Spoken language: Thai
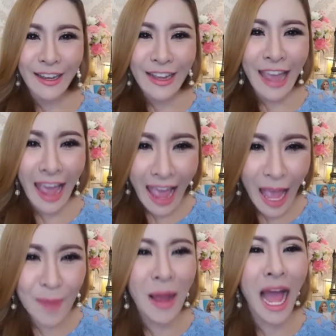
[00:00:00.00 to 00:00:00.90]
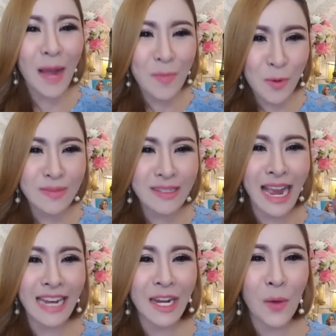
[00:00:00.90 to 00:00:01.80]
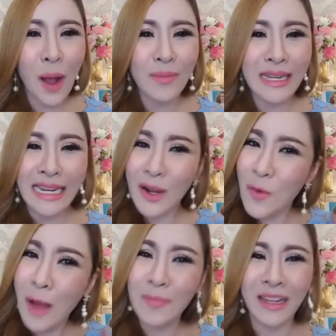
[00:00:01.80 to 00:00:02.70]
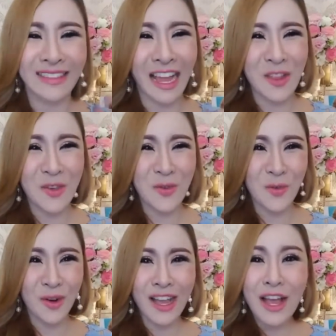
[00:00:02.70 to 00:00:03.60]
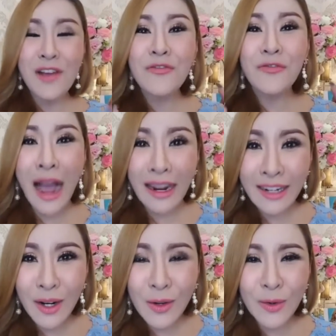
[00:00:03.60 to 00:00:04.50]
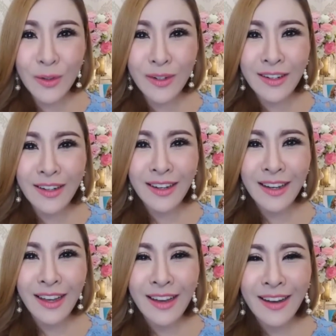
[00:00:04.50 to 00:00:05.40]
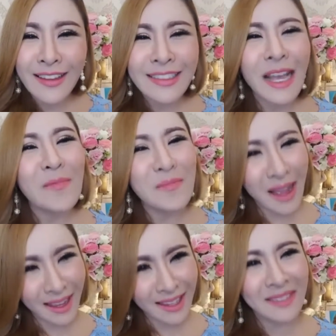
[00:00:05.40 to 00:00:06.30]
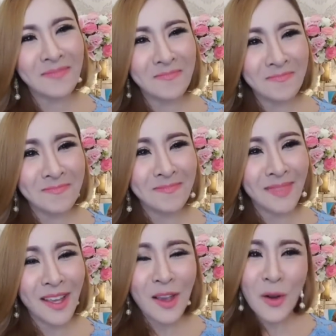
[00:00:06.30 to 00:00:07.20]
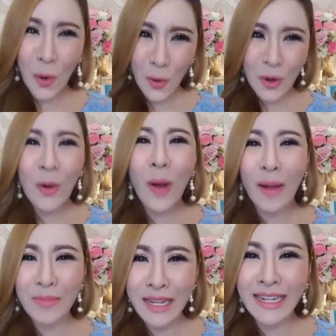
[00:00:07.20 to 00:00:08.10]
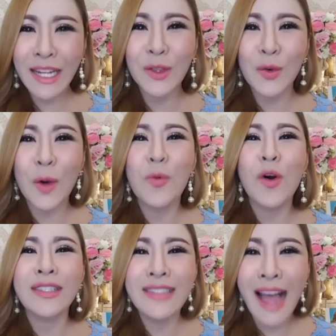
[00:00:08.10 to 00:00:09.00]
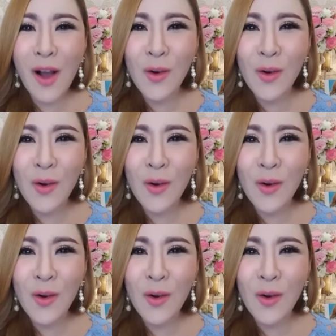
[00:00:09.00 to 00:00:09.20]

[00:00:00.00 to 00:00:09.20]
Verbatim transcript: แขภาคภูมิใจในความดีและความกตัญญูฟังนะลูกทำไมคุณความดีในตัวพวกเจ้า